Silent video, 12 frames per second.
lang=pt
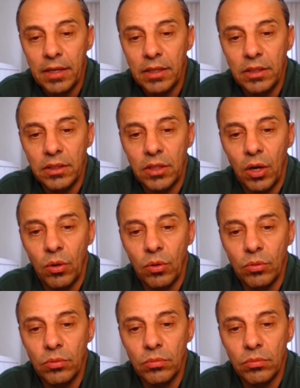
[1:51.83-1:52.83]

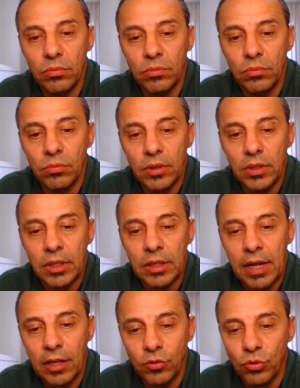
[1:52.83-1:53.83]
Então
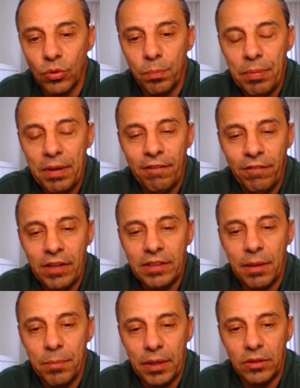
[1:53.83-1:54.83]
casou
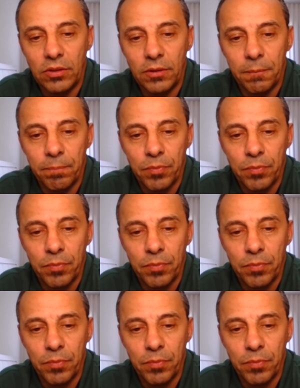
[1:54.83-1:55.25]
perfeitamente.